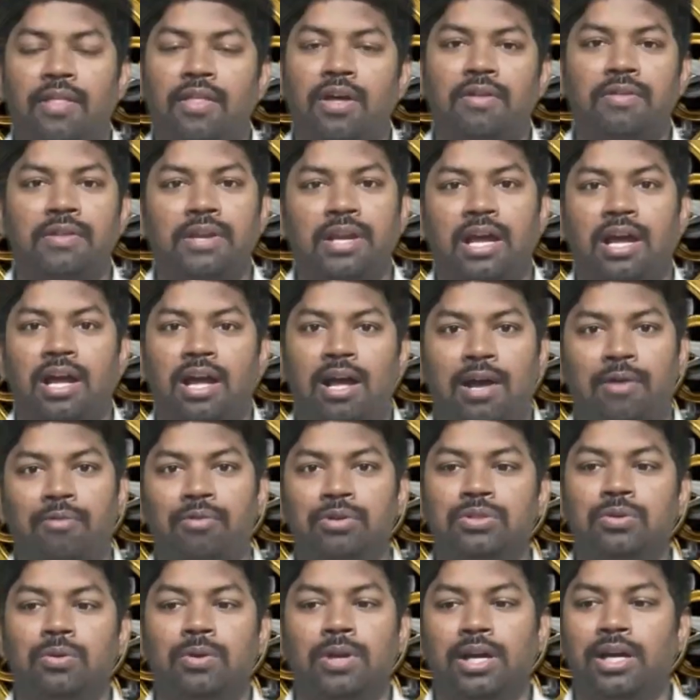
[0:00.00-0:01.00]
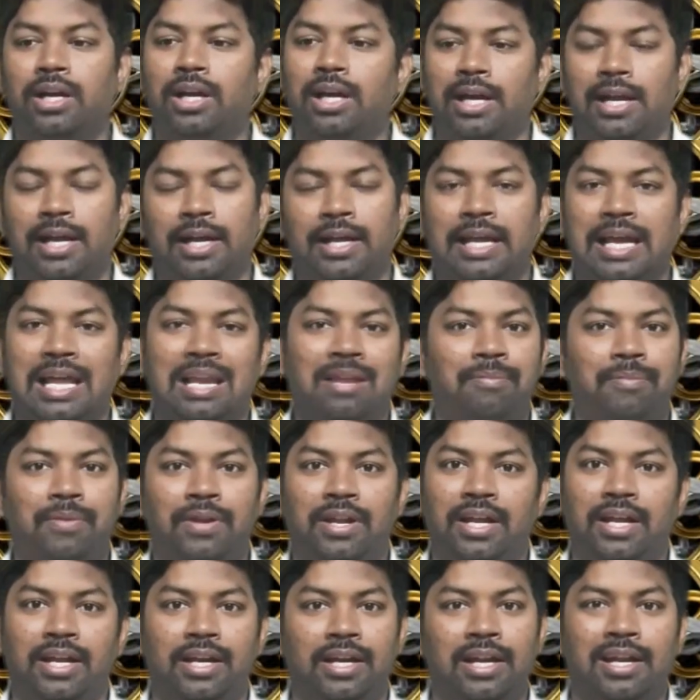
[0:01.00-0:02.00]
அதாவது நான் அவங்க சொல்றாங்கல்ல நான்
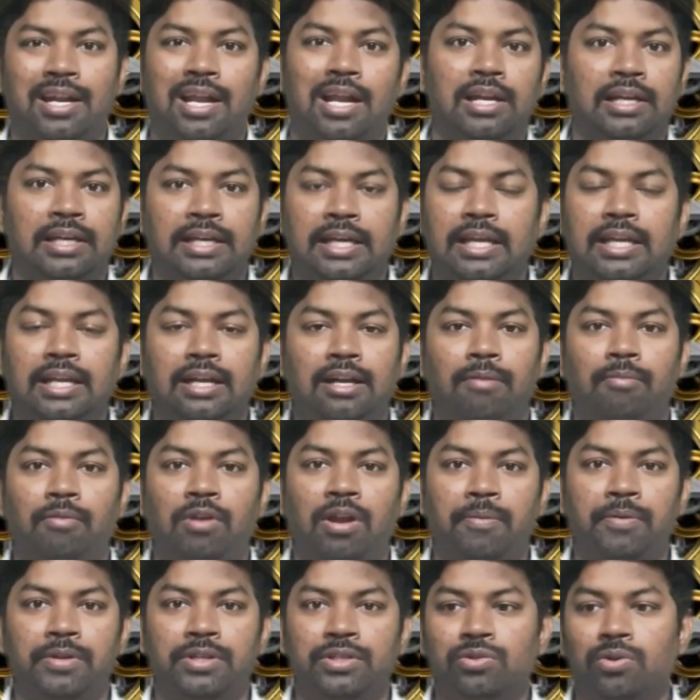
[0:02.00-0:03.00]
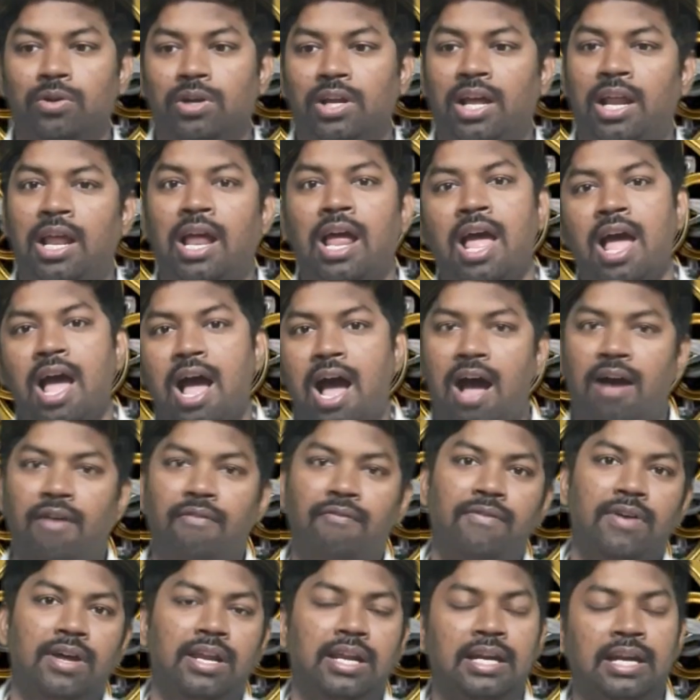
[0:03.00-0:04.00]
கிளம்புறேன் என்னால் இங்கே இருக்க முடியல அப்படின்னு சொன்னால்
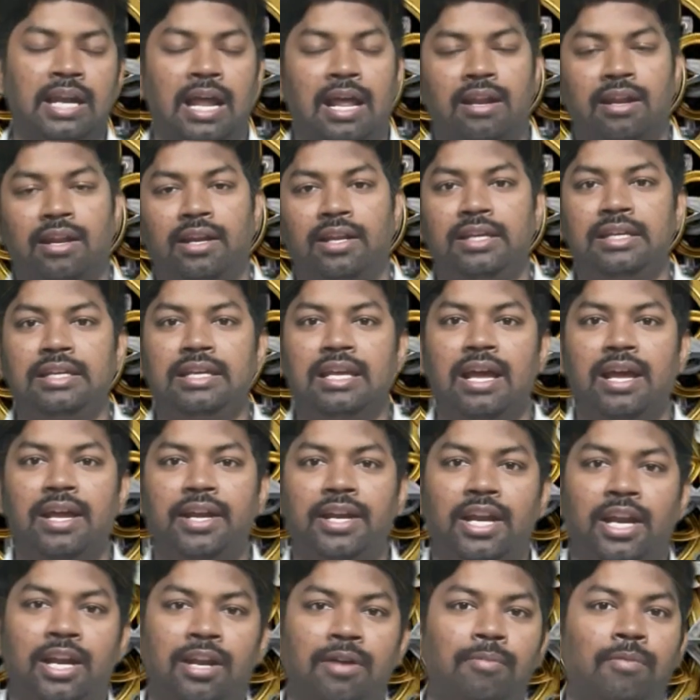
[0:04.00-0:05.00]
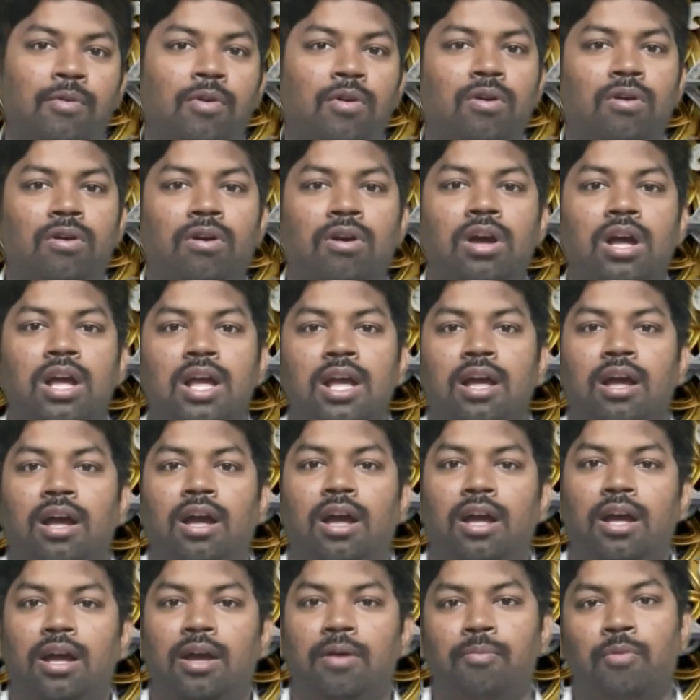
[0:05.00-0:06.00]
அவர் நிறைய என்னென்னமோ
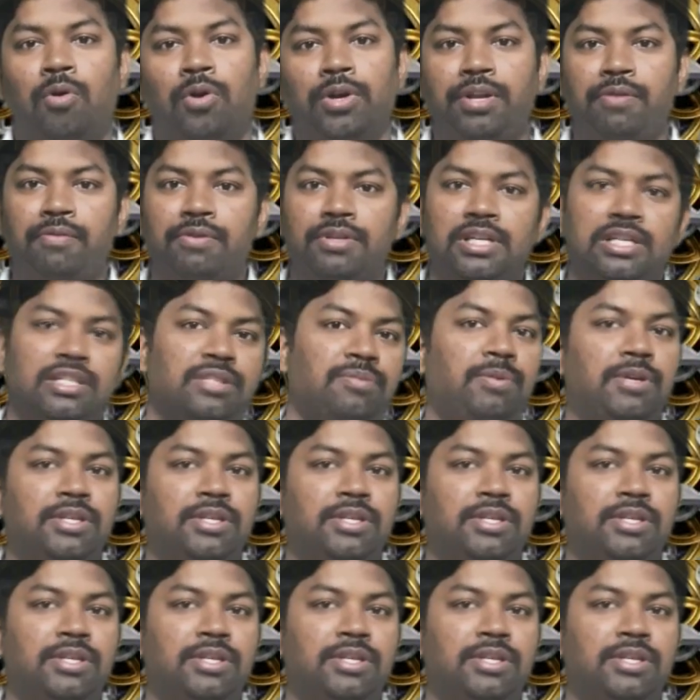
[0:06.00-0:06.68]
மோட்டிவேஷன்